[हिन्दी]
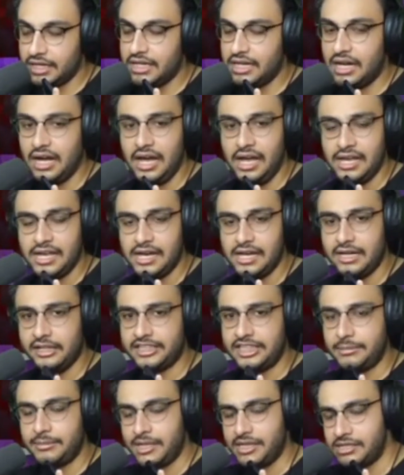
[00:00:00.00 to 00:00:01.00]
अरे हाँ यार
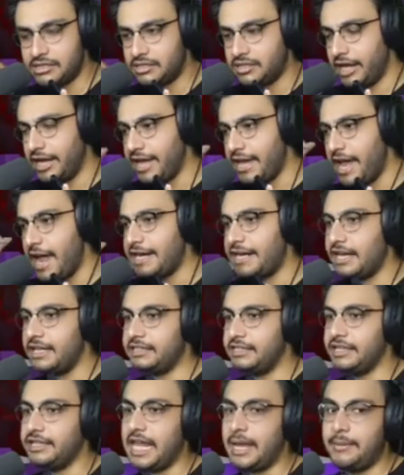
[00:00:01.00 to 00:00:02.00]
ईशान मैंने सही
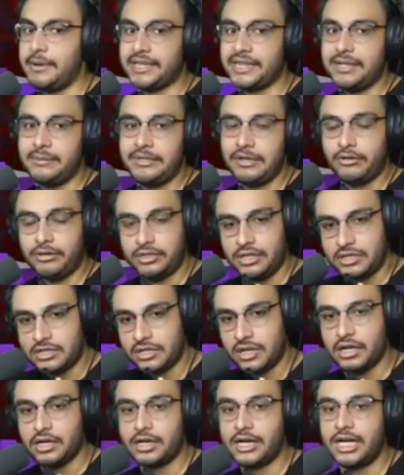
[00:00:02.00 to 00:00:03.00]
आइडिया दिया है मतलब देखो तो
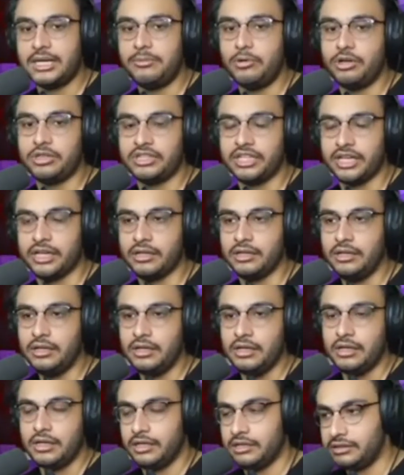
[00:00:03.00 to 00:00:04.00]
संकट बहुत है
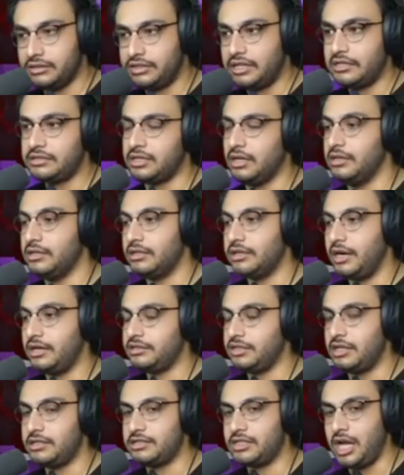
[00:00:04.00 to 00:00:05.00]
इतने
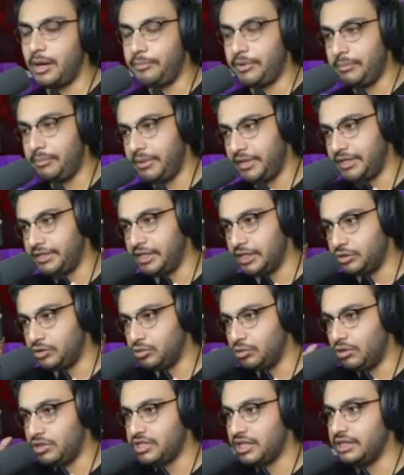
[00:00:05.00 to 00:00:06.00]
संकट से अच्छा अपन भी किधर
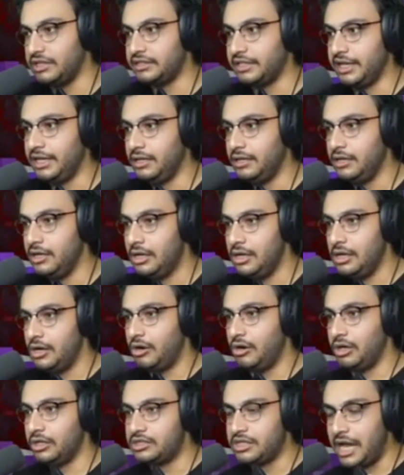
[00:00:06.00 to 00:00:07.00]
दूर चलता
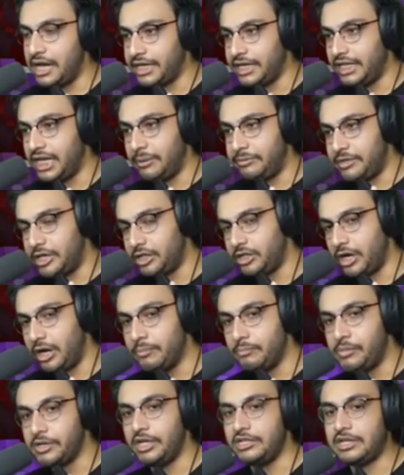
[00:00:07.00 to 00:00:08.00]
है और जाके ना अपना
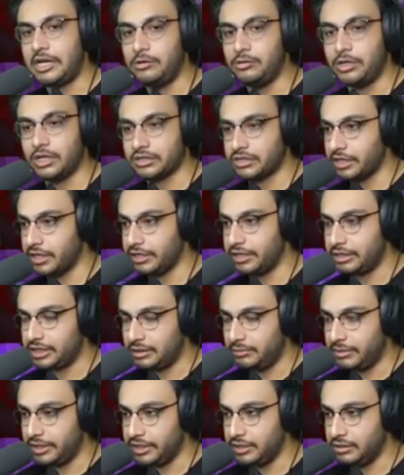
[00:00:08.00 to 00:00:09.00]
कंपनी चालू करता है ना
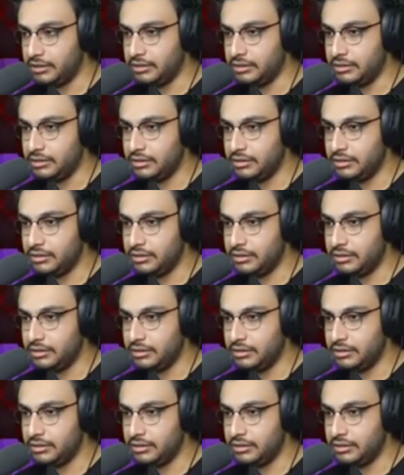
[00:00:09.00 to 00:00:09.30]
ईशान भाई